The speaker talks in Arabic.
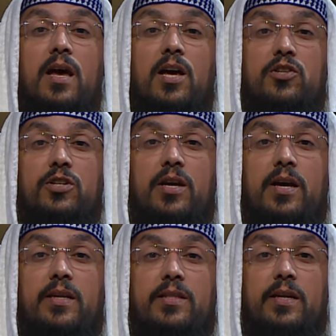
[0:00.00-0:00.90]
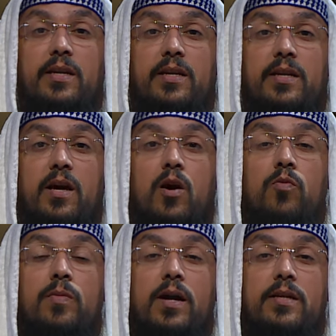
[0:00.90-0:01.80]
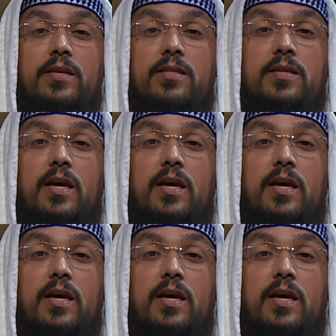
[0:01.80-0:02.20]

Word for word: الشياطين أو مردة